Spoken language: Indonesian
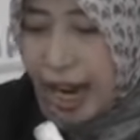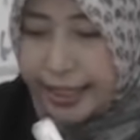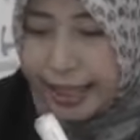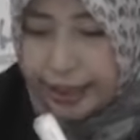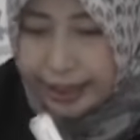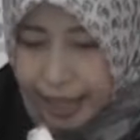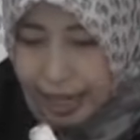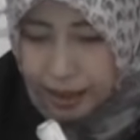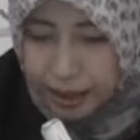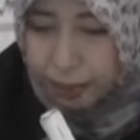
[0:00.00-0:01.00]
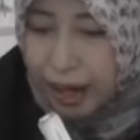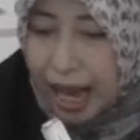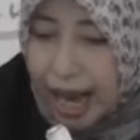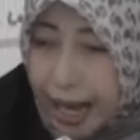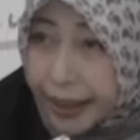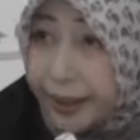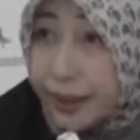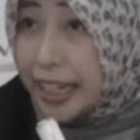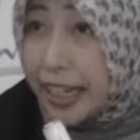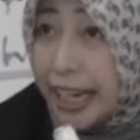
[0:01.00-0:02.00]
buang hajatnya sebelahan
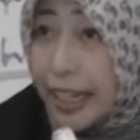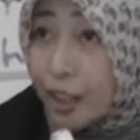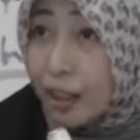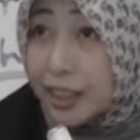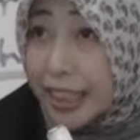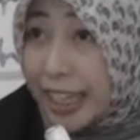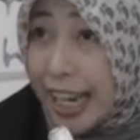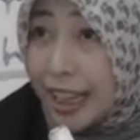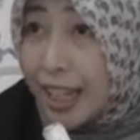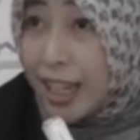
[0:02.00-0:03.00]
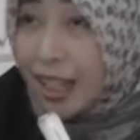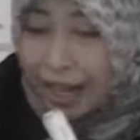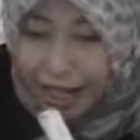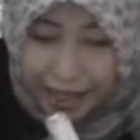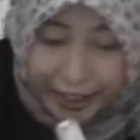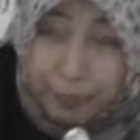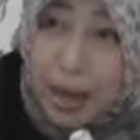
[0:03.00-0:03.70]
sering dengar gitu sering lihat ada